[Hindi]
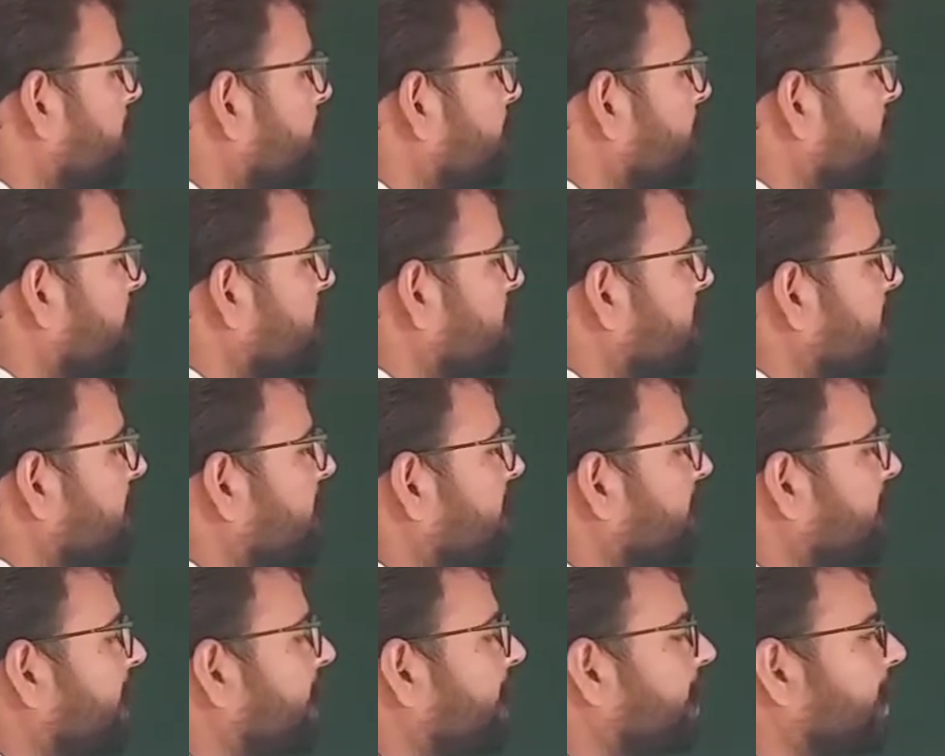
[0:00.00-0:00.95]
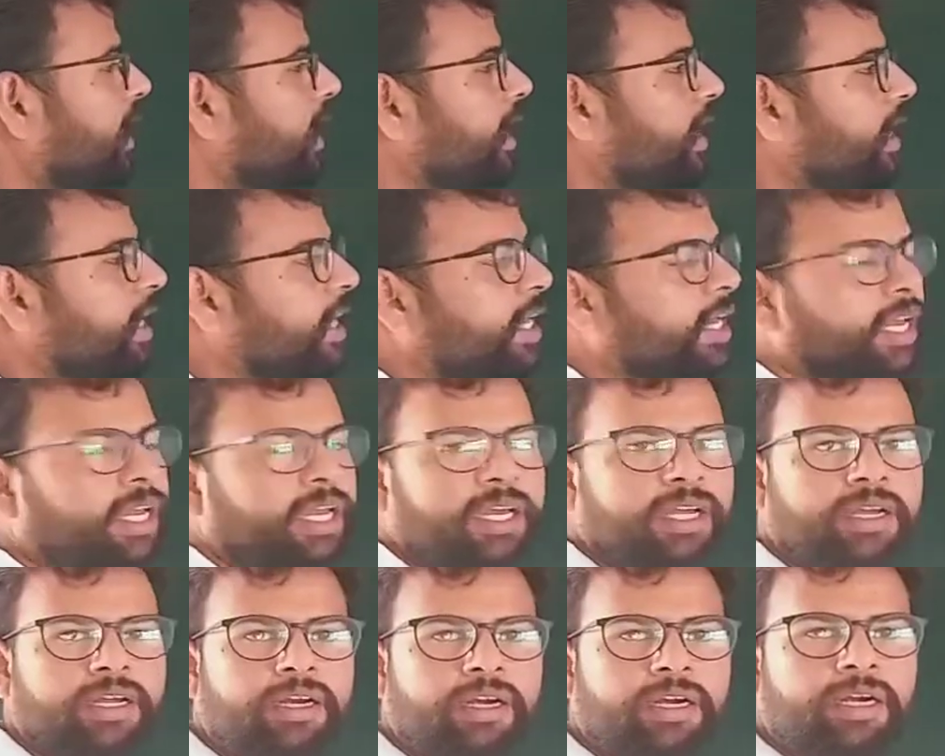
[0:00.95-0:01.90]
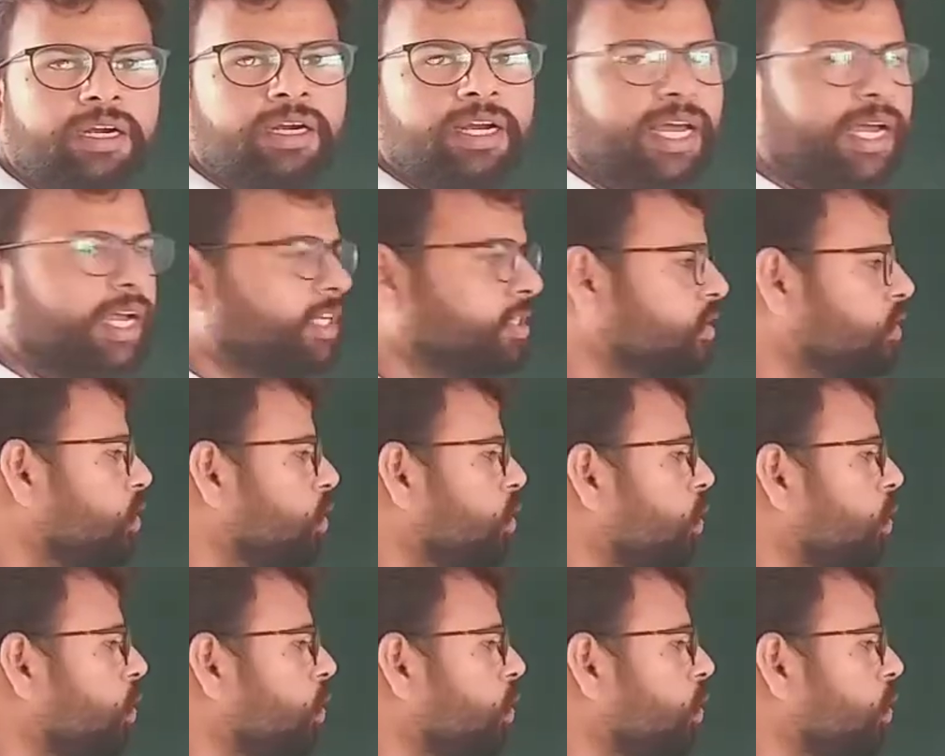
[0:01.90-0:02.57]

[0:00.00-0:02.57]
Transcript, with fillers: हम कैसे लिखते हैं ए डैश